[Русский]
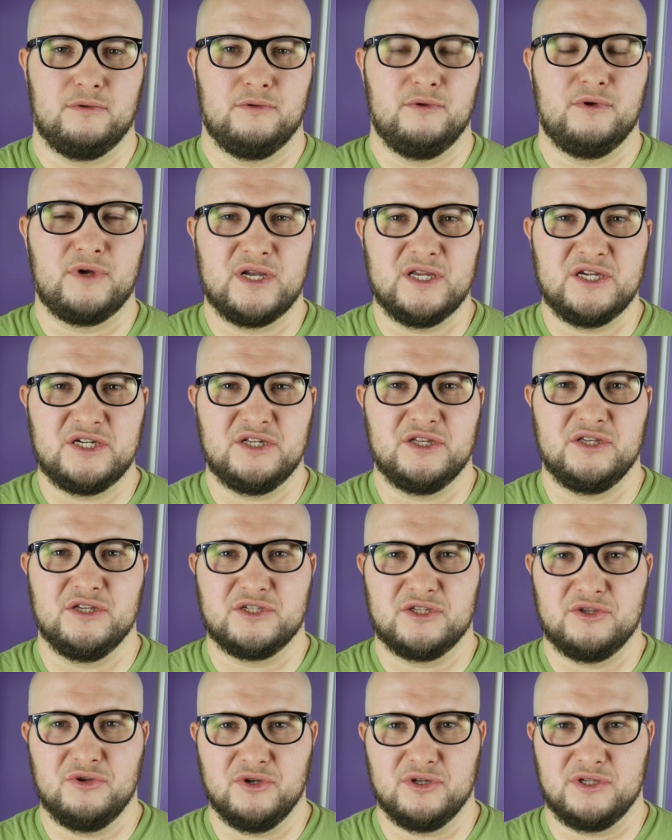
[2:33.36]
Ну и конечно не
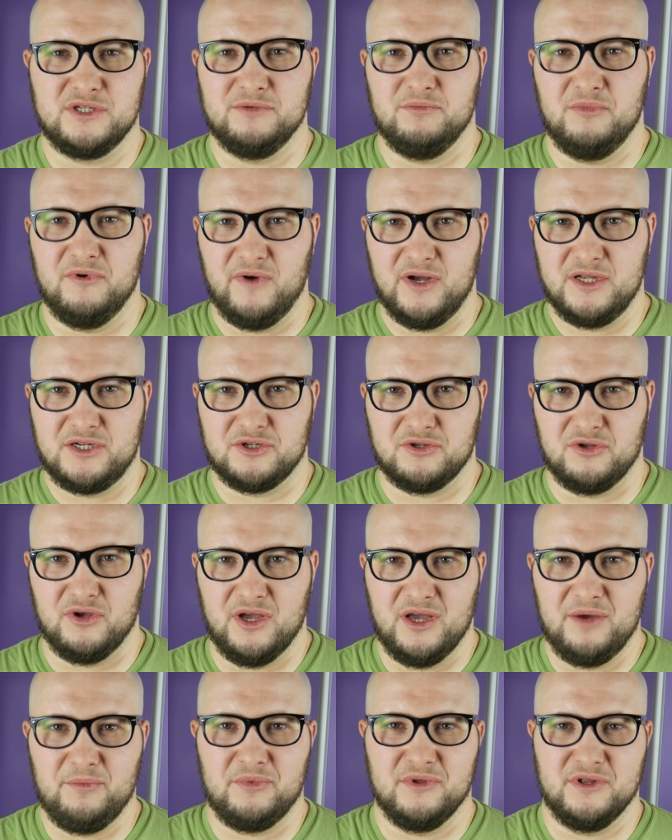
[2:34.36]
стоит забывать, что
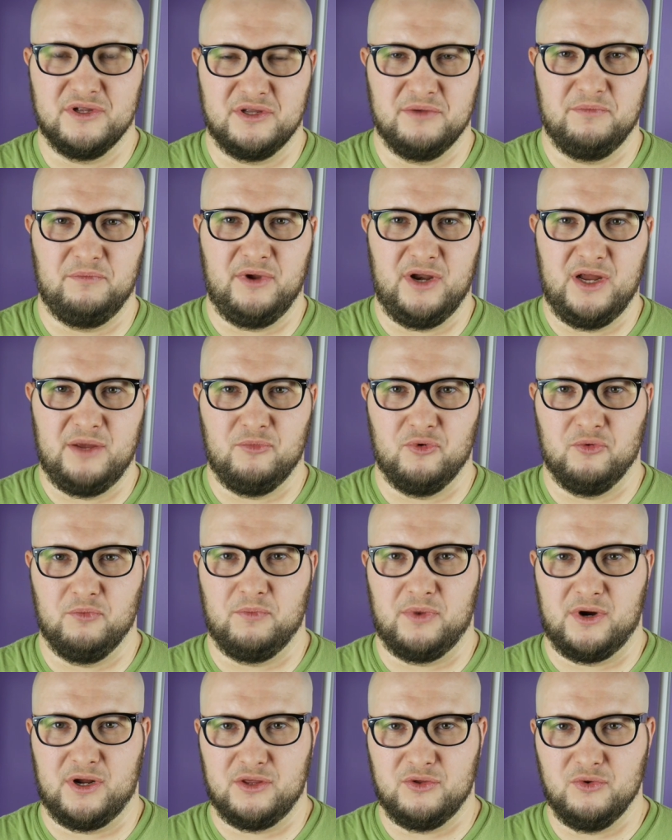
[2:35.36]
Apple это премиум
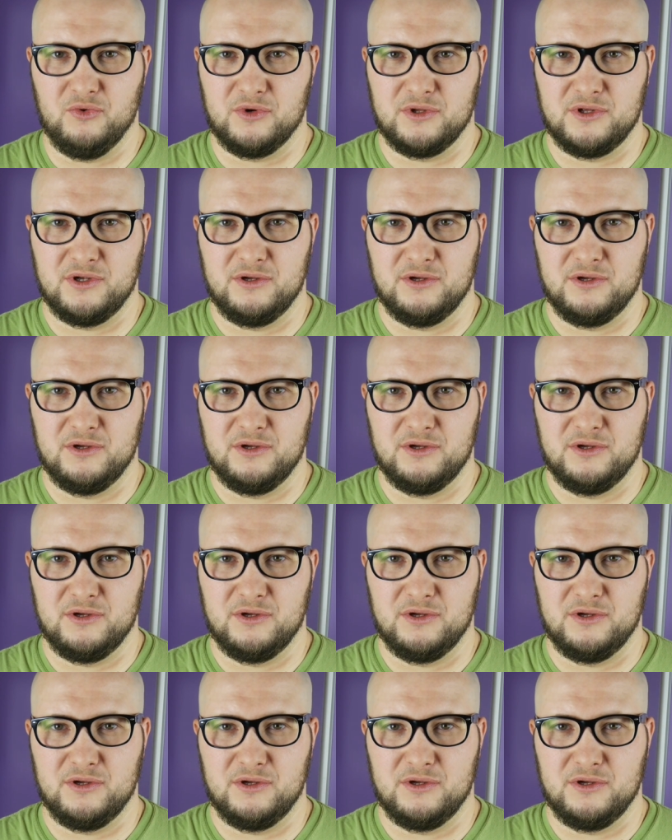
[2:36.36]
продукт.